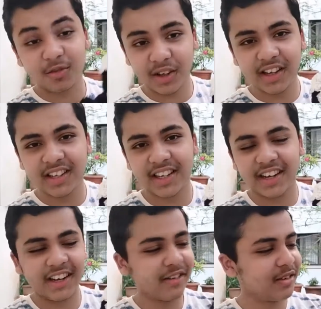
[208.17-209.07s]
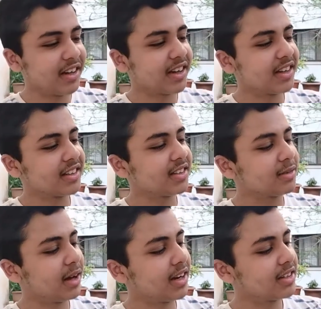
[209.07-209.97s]
फिंगर सेकेंडरी फिंगर के तो
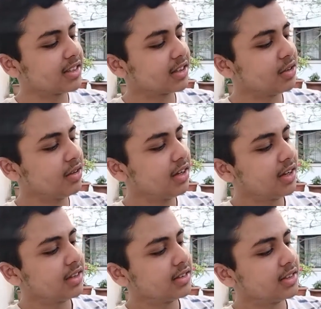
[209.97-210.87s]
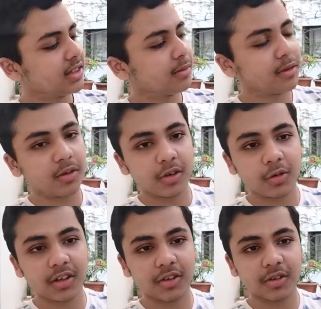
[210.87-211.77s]
इस्तेमाल कर सकते हो जैसे ये
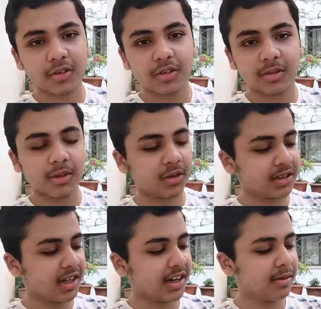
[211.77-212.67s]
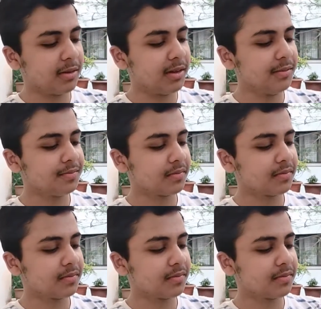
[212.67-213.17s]
खोल के तो देखो चल रहा है अभी भी